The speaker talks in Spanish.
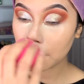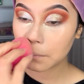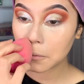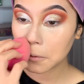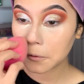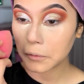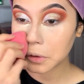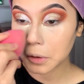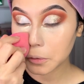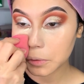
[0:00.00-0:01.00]
muy
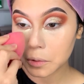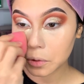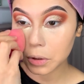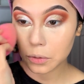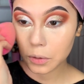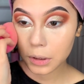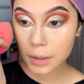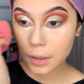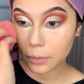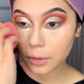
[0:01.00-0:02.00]
diferente a otros correctores
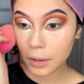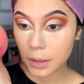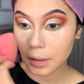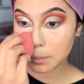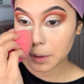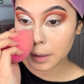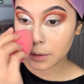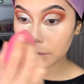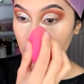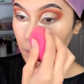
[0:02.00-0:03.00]
que utilicé para el rostro